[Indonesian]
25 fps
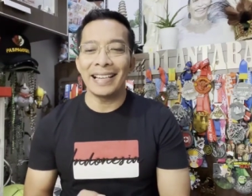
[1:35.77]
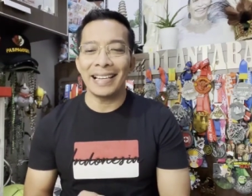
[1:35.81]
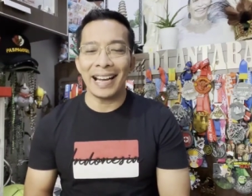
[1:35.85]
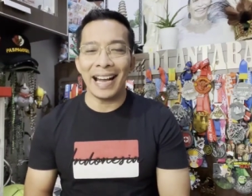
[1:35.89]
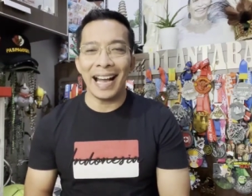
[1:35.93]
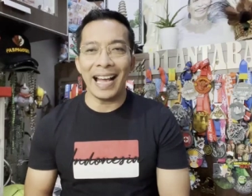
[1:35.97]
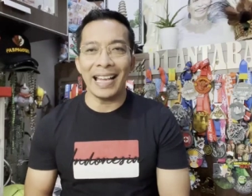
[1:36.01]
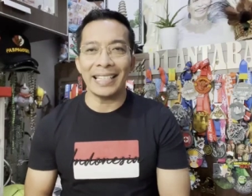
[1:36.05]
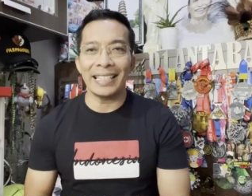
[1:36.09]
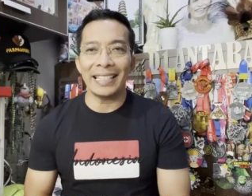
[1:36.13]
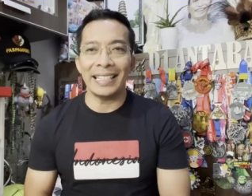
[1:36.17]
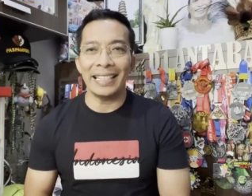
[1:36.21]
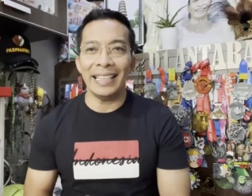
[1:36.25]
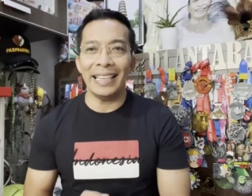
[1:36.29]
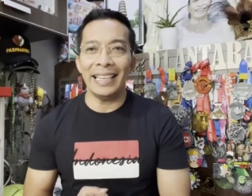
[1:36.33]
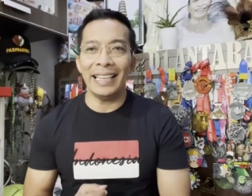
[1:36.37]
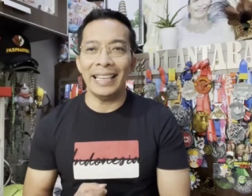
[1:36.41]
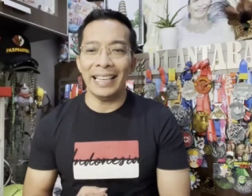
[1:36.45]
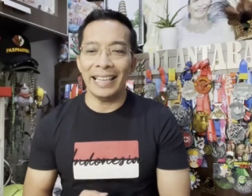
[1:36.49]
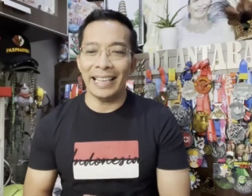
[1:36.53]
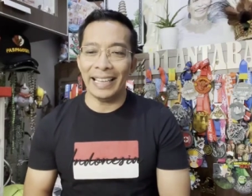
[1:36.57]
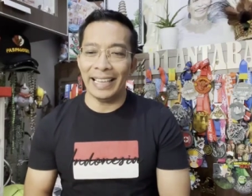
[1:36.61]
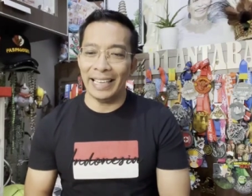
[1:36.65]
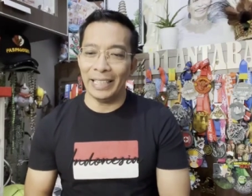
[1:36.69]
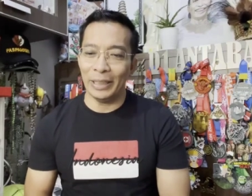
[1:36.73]
kasih
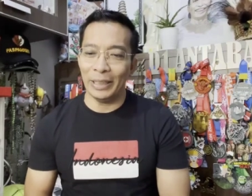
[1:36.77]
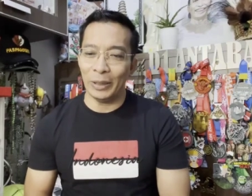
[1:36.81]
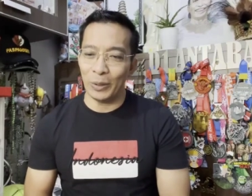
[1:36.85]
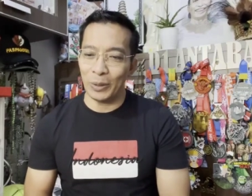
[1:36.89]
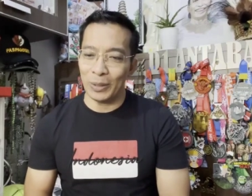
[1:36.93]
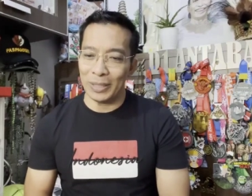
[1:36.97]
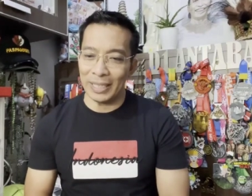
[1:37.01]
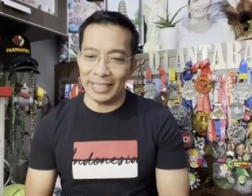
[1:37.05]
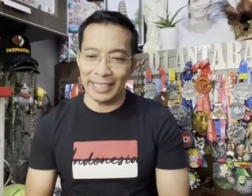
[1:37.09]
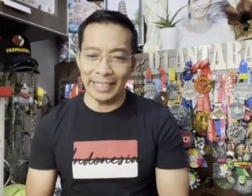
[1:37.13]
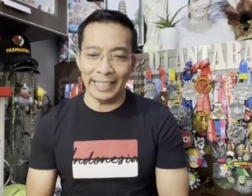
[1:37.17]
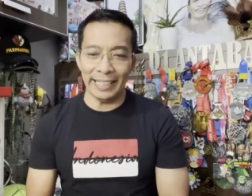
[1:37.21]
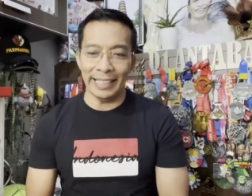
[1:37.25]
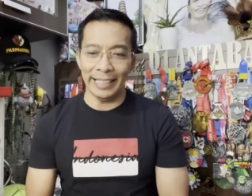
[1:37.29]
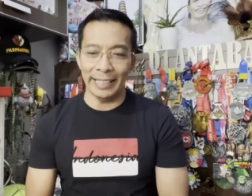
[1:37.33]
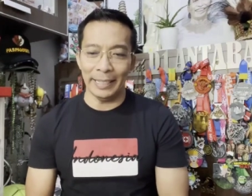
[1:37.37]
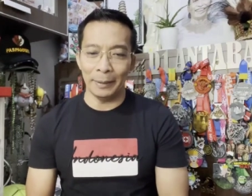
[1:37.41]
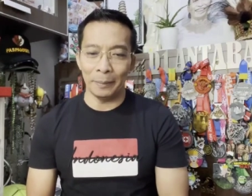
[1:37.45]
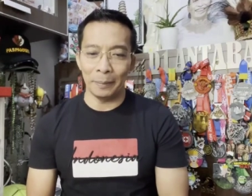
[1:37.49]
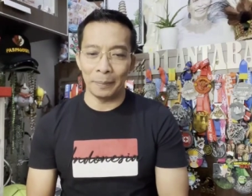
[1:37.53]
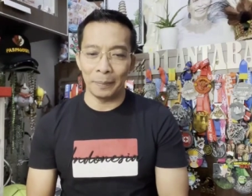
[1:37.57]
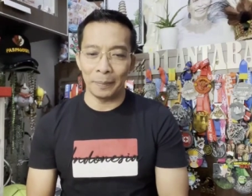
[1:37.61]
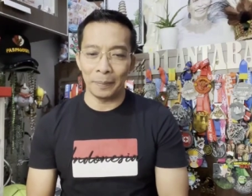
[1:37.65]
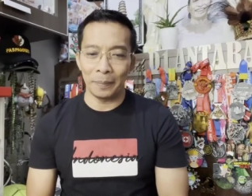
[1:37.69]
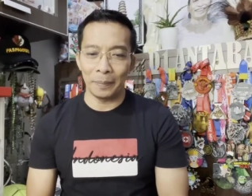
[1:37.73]
itu sendiri.